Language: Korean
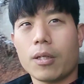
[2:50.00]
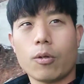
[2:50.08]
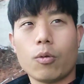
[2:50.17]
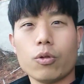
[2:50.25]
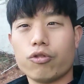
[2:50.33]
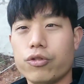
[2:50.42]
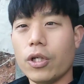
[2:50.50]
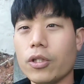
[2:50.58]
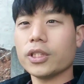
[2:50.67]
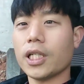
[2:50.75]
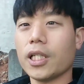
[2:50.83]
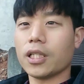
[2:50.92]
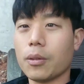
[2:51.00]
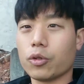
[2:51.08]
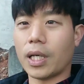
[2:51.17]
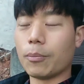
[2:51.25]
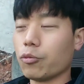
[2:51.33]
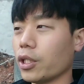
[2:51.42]
꼭 수영장이나 뭐
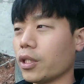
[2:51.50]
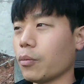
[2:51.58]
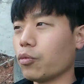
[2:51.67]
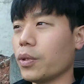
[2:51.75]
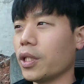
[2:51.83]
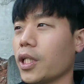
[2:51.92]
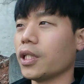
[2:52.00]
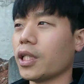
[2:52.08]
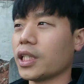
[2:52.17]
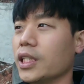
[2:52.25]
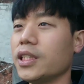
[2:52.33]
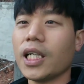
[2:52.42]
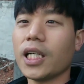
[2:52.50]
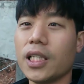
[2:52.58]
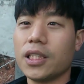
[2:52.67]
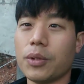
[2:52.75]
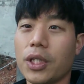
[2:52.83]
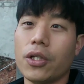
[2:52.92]
잠수할 때뿐만이 아니라
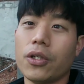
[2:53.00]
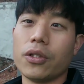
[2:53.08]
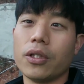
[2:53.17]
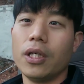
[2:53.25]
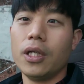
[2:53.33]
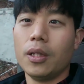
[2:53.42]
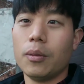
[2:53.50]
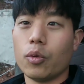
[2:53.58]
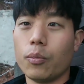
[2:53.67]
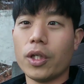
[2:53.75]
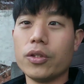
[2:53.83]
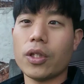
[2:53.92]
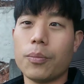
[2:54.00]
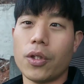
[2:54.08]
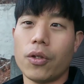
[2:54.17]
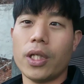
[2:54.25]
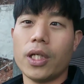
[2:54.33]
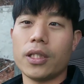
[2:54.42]
긴장하시면 뭐 면접
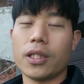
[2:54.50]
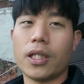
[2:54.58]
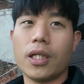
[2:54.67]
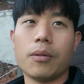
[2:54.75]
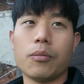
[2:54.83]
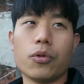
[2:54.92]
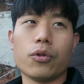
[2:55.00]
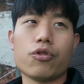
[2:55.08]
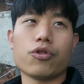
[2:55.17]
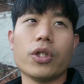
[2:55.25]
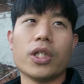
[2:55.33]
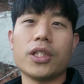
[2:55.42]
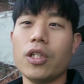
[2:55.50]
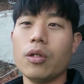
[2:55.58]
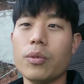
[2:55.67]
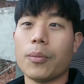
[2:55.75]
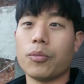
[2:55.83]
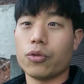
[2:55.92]
전에라든가 뭐 중요한
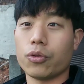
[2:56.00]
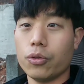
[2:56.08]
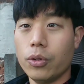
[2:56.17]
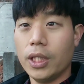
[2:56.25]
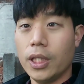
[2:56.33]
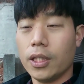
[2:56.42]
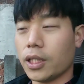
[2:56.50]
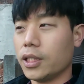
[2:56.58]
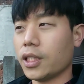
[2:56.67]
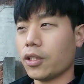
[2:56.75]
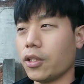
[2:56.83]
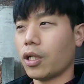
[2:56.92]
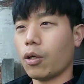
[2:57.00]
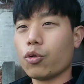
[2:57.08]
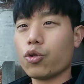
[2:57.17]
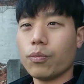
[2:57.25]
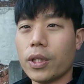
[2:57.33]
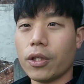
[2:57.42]
시험을 앞두고 긴장될 때아
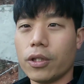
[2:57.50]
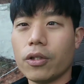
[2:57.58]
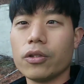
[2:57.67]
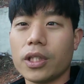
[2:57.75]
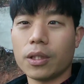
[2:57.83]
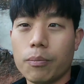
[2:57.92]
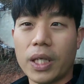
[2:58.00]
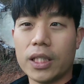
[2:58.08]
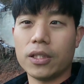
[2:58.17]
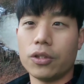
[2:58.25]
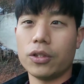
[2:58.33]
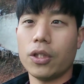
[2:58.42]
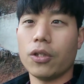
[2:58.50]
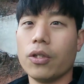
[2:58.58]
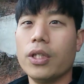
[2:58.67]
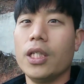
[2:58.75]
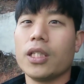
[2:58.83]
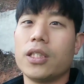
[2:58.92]
오줌 마려 이런 느낌 받으셨죠?
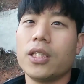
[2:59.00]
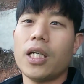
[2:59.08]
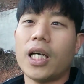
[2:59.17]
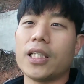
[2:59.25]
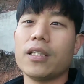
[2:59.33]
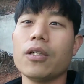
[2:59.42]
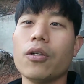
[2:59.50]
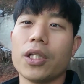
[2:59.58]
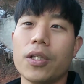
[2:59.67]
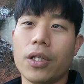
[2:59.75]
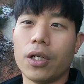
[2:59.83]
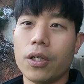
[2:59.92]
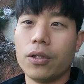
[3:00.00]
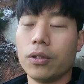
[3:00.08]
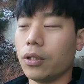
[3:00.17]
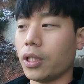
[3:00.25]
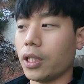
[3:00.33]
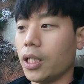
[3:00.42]
그게 같은 것 같아요.
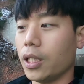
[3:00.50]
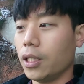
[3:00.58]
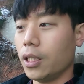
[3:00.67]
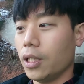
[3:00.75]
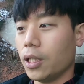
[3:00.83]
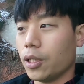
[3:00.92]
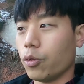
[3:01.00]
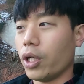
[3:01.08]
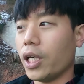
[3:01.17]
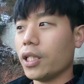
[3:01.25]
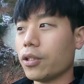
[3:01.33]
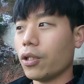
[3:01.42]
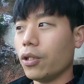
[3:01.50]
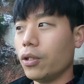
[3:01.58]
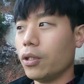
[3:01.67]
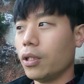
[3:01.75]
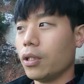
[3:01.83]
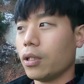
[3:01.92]
그러니까 뇌에서
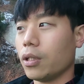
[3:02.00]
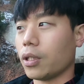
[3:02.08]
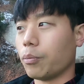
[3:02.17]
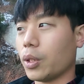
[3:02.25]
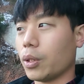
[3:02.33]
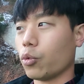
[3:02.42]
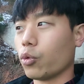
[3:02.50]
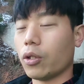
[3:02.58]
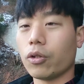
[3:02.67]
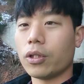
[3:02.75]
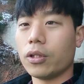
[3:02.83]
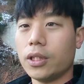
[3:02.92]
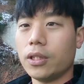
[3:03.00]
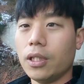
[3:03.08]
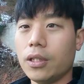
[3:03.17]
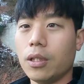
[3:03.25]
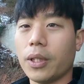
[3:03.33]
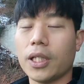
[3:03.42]
그러니까 뭐 뭔가 어떤
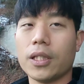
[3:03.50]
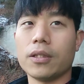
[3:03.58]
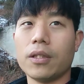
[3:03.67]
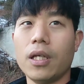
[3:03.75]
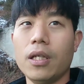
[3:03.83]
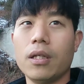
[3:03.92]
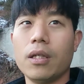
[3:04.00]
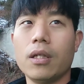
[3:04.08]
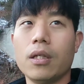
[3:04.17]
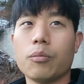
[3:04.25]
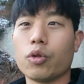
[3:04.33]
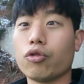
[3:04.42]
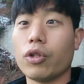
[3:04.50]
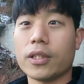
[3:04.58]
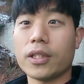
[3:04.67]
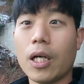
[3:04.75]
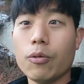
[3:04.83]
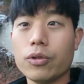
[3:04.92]
스트레스를 받았을 때 뭐 누구랑
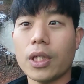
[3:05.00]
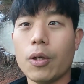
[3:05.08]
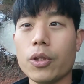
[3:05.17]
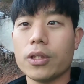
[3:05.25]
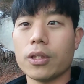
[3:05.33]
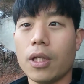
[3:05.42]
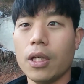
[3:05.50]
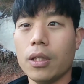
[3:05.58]
싸우, 싸웠을 때